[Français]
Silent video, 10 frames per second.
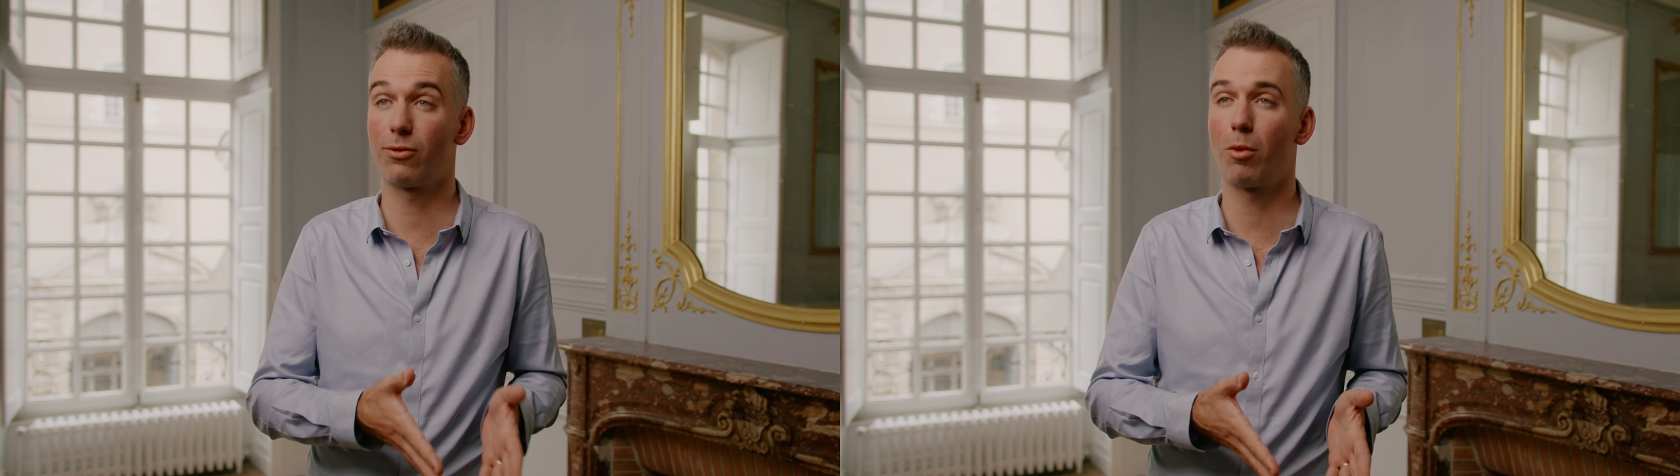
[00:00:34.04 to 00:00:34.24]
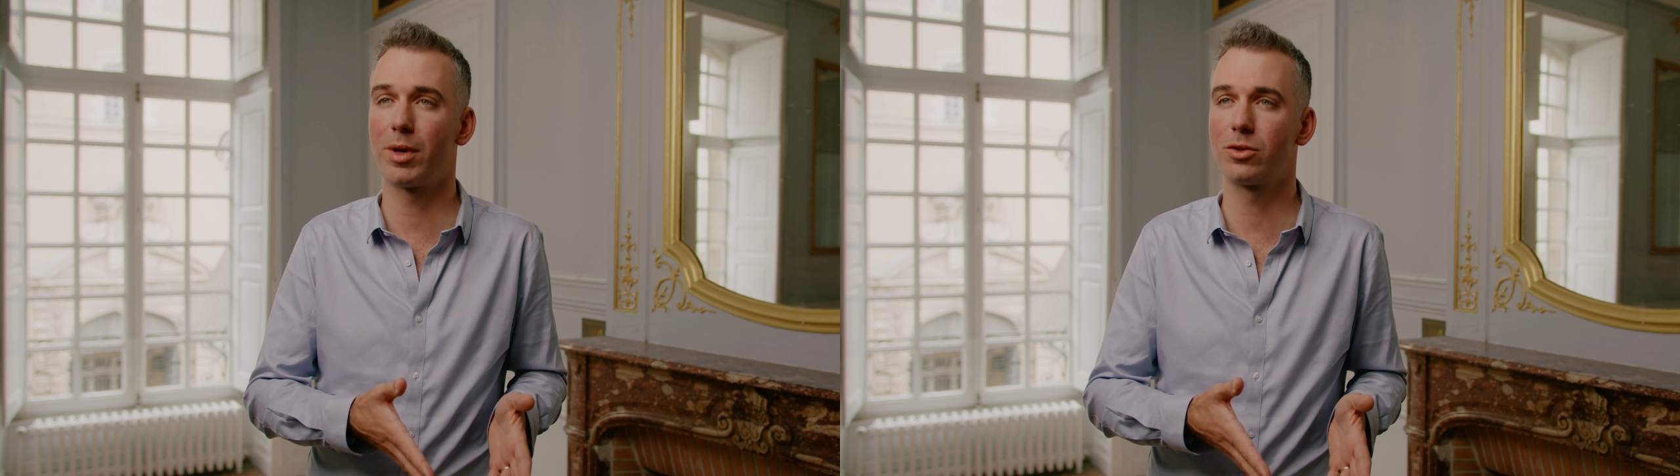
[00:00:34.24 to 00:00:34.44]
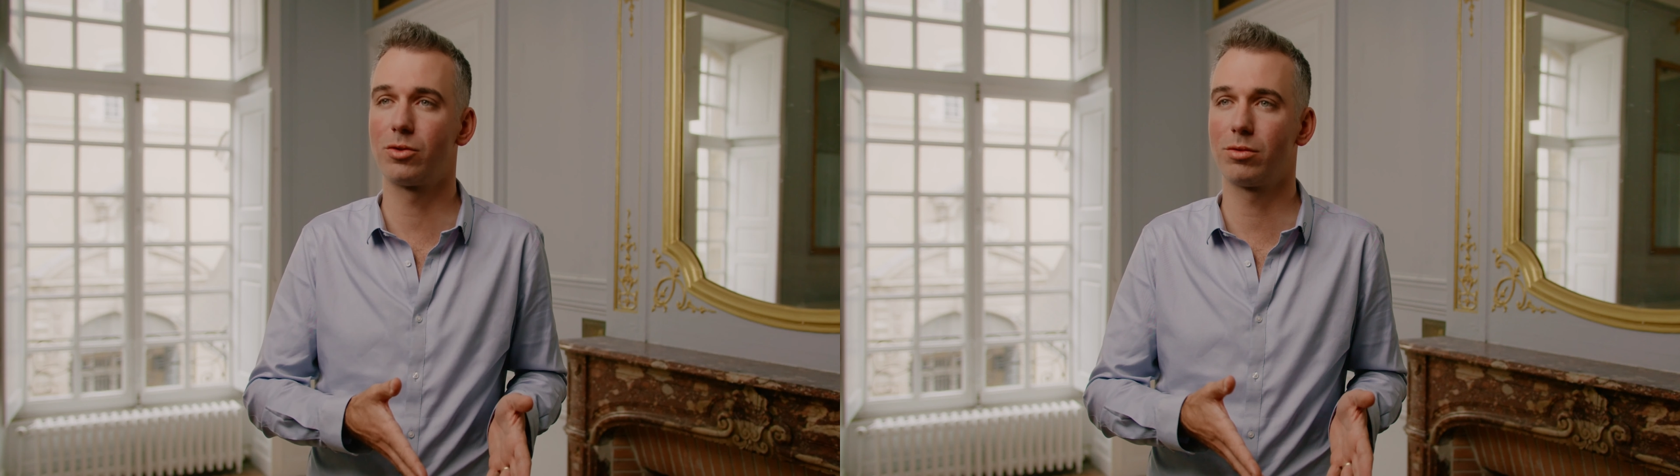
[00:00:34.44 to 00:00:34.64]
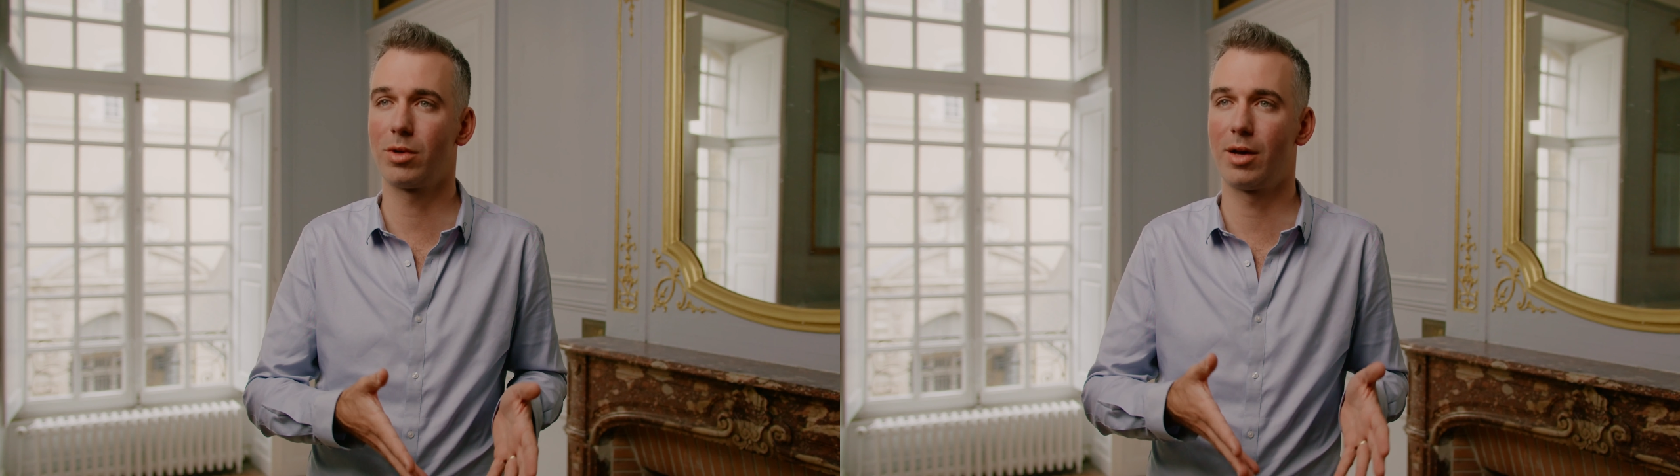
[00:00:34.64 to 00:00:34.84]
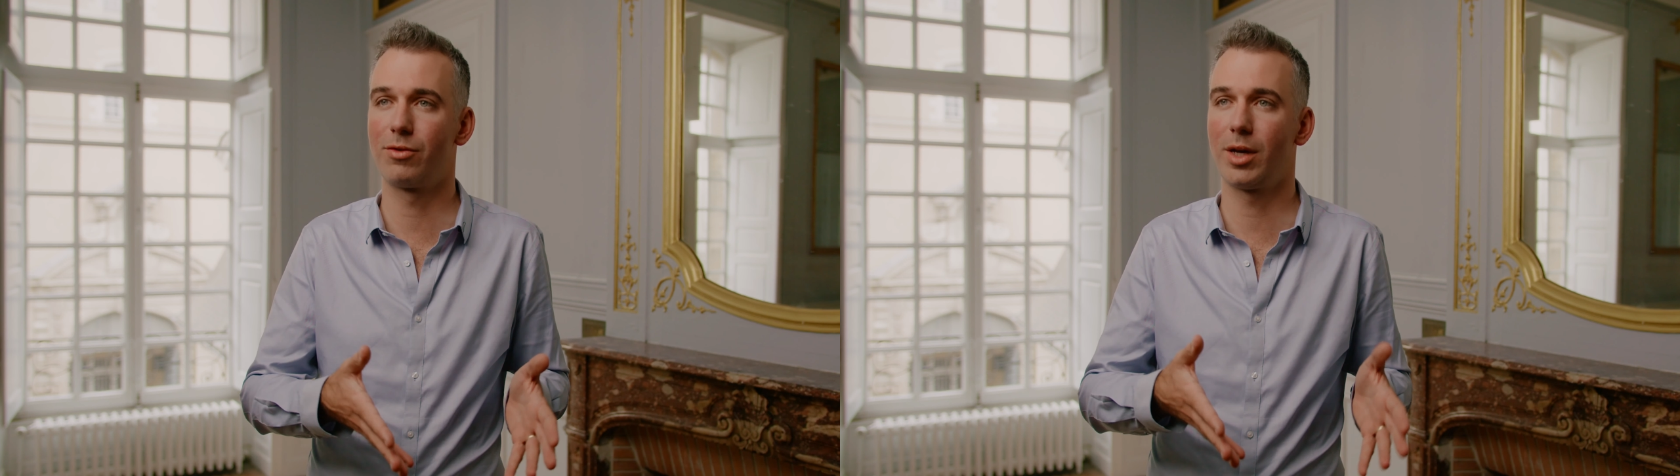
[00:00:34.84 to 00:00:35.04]
formation
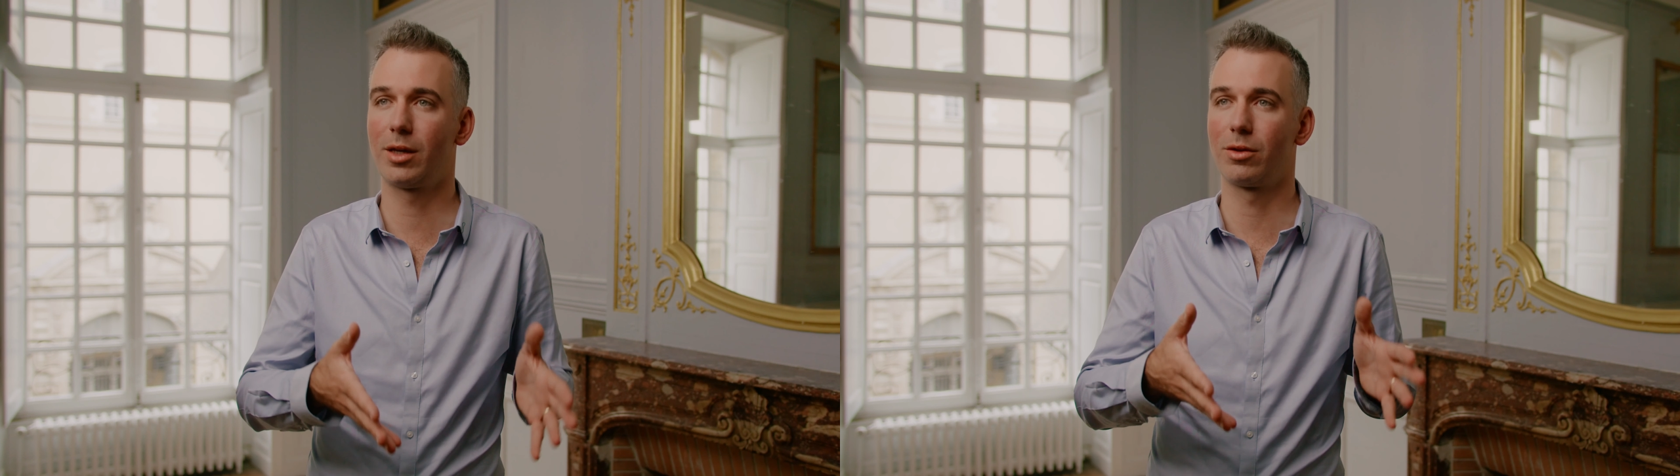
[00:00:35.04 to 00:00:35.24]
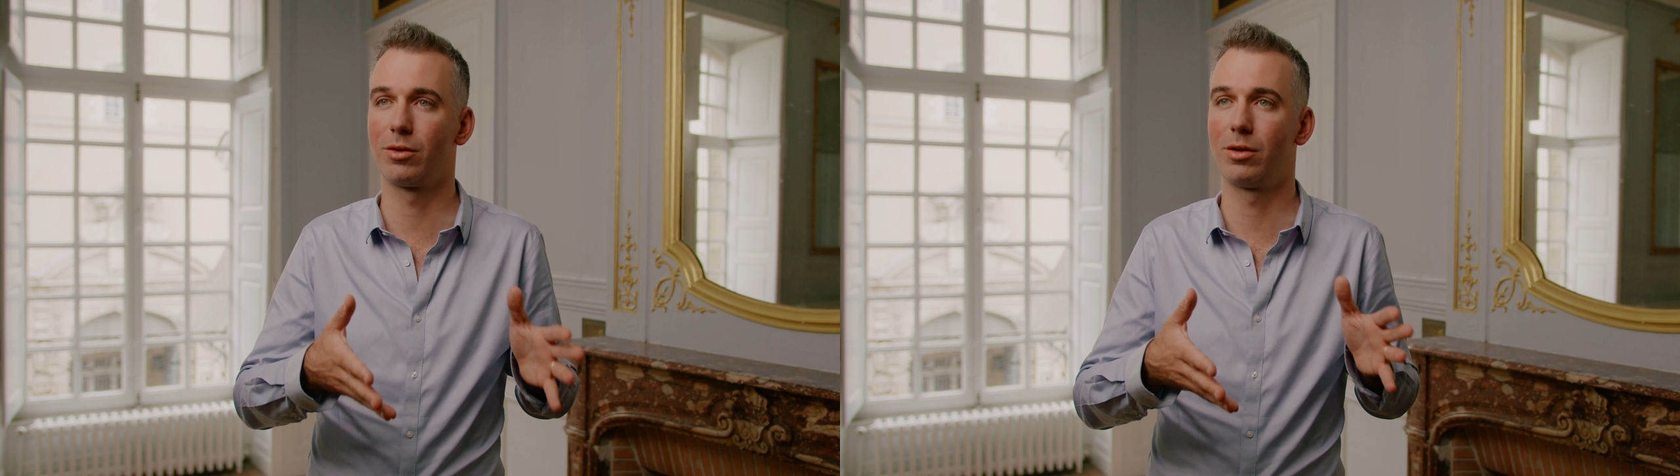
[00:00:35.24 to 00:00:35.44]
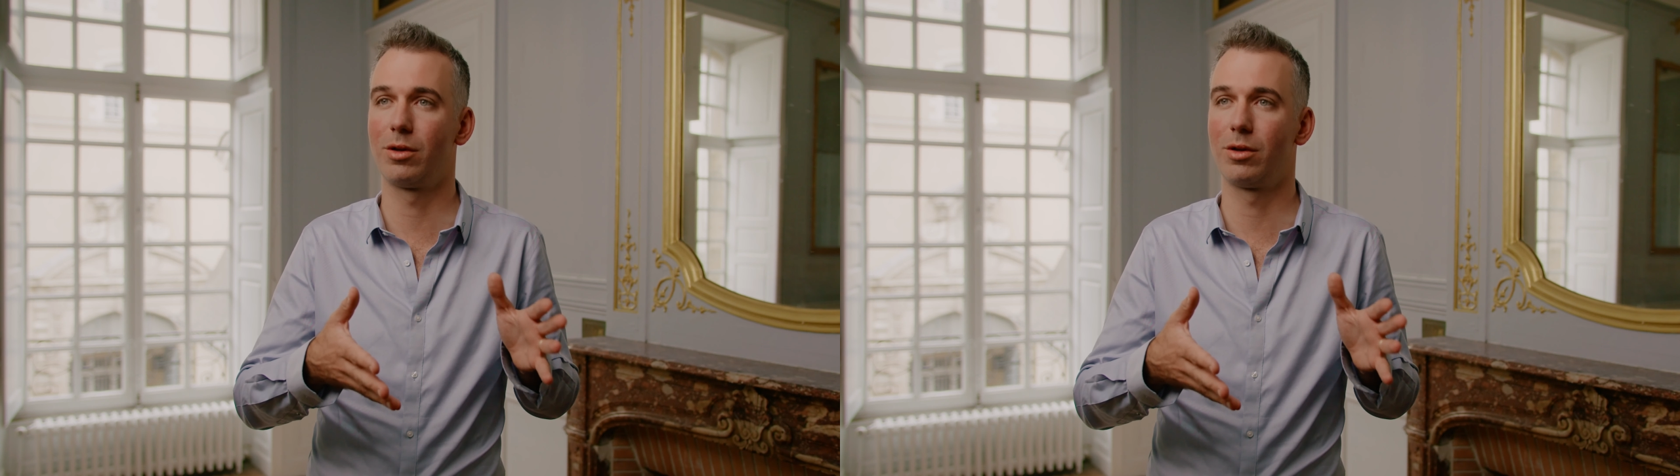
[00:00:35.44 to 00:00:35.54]
avec euh,